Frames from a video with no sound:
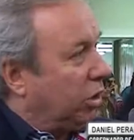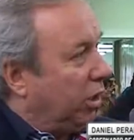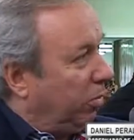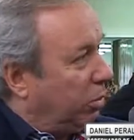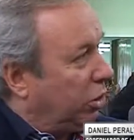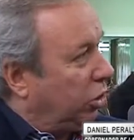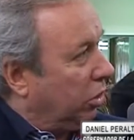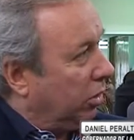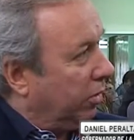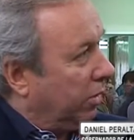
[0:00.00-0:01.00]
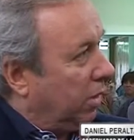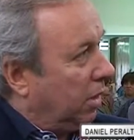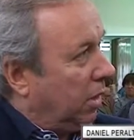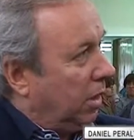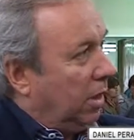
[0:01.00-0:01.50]
o sea, la oposición,
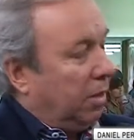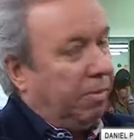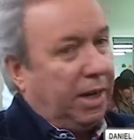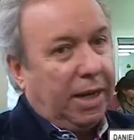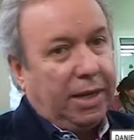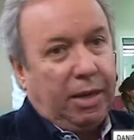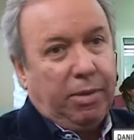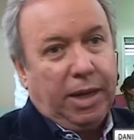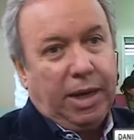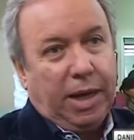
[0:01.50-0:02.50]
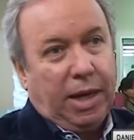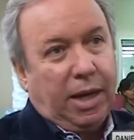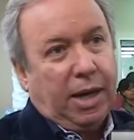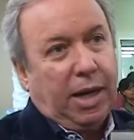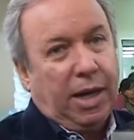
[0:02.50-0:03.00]
para que
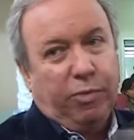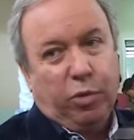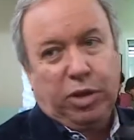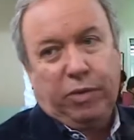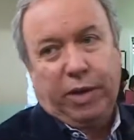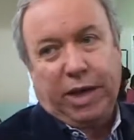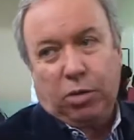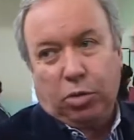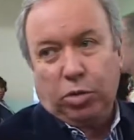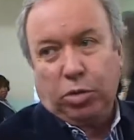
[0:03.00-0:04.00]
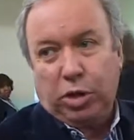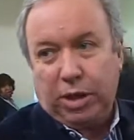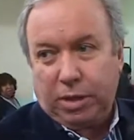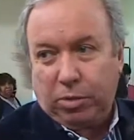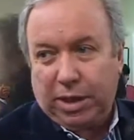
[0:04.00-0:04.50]
venga a fortificar los controles
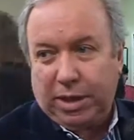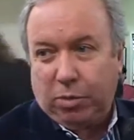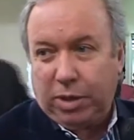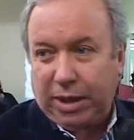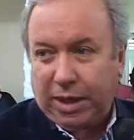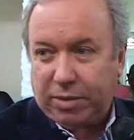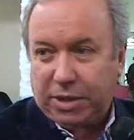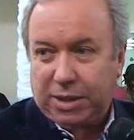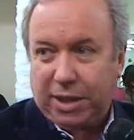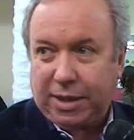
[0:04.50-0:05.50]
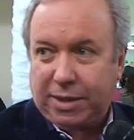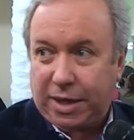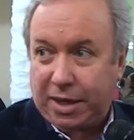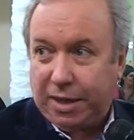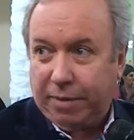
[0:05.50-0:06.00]
del Tribunal de Cuentas, que a veces llegan
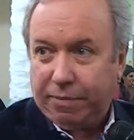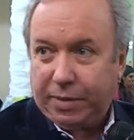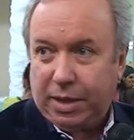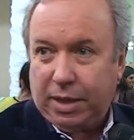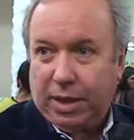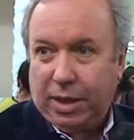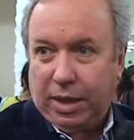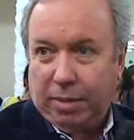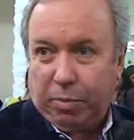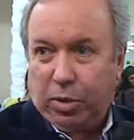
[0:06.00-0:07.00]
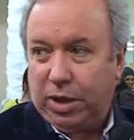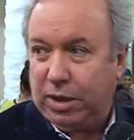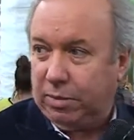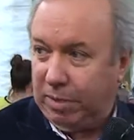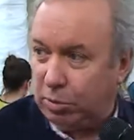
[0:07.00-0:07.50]
tarde eh, por el
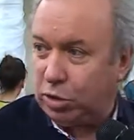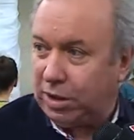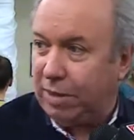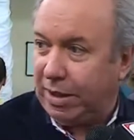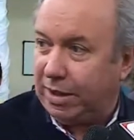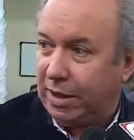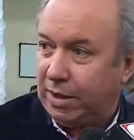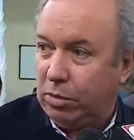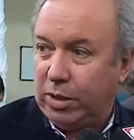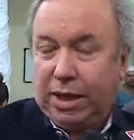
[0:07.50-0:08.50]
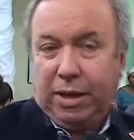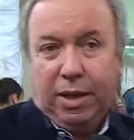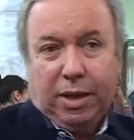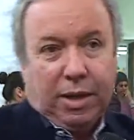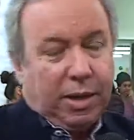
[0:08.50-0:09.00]
mismo sistema que tiene el Tribunal,
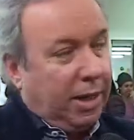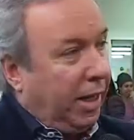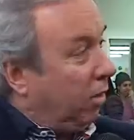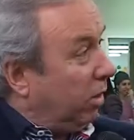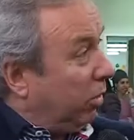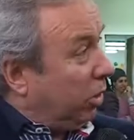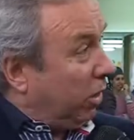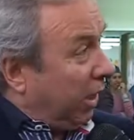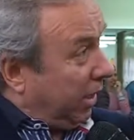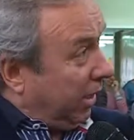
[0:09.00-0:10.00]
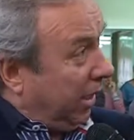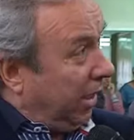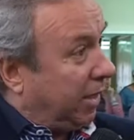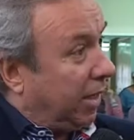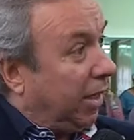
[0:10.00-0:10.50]
crear una auditoría
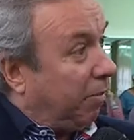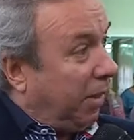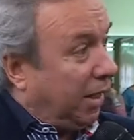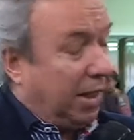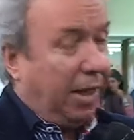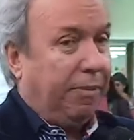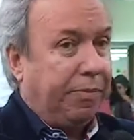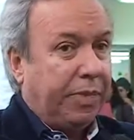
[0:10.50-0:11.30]
general que dependa